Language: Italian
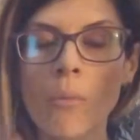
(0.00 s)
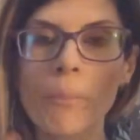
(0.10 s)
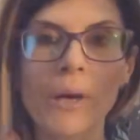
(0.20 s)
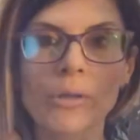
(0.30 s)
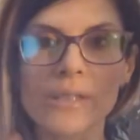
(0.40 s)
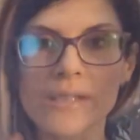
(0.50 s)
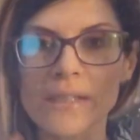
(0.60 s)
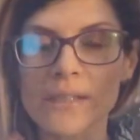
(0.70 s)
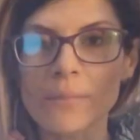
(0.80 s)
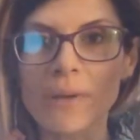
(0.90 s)
un paio di
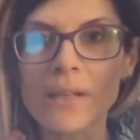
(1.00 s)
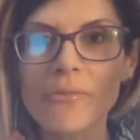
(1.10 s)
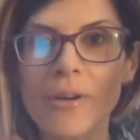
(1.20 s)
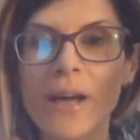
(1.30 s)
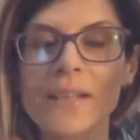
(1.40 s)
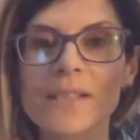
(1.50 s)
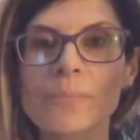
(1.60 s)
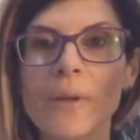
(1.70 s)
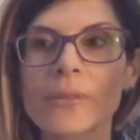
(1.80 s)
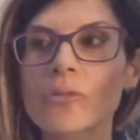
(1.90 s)
settimane fa
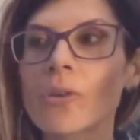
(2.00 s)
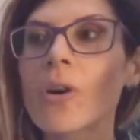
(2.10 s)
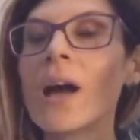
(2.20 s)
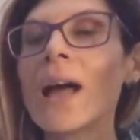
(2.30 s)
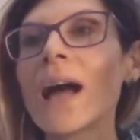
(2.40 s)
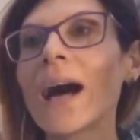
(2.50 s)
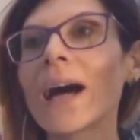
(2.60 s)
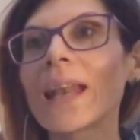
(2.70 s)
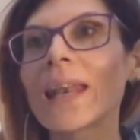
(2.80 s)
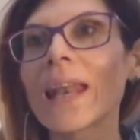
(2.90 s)
rispetto
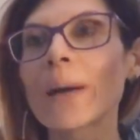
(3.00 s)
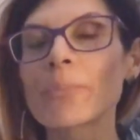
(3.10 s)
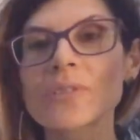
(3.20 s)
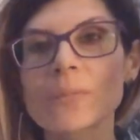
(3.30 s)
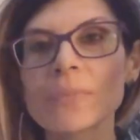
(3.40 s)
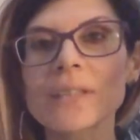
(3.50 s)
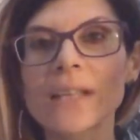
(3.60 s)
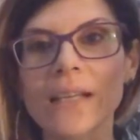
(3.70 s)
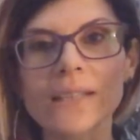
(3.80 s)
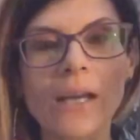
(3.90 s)
alla
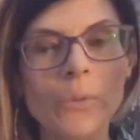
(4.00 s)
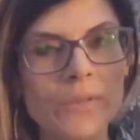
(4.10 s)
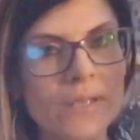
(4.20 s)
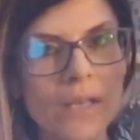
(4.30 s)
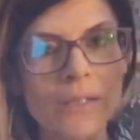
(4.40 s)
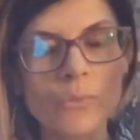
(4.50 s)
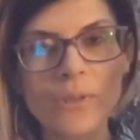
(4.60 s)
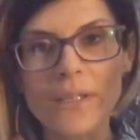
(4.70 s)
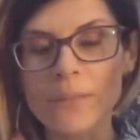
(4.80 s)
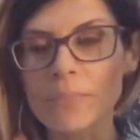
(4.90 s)
possibilità di acquistare
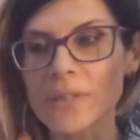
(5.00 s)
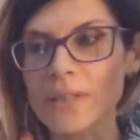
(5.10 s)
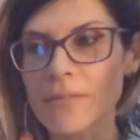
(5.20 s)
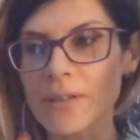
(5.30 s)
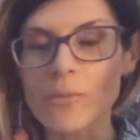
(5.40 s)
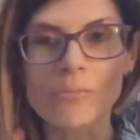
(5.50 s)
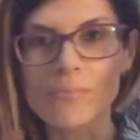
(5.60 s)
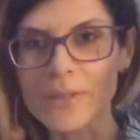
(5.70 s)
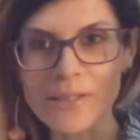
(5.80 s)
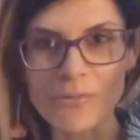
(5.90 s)
due libri ed avere
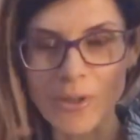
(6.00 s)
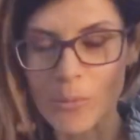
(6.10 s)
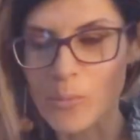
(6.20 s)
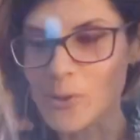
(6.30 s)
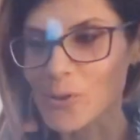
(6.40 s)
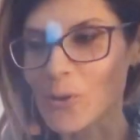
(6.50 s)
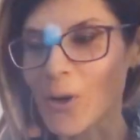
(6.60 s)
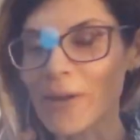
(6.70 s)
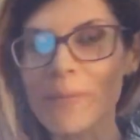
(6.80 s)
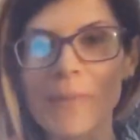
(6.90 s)
un magnifico
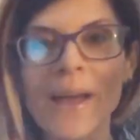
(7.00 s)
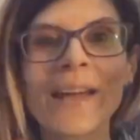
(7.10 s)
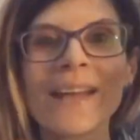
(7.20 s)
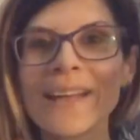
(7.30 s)
borsone vabbè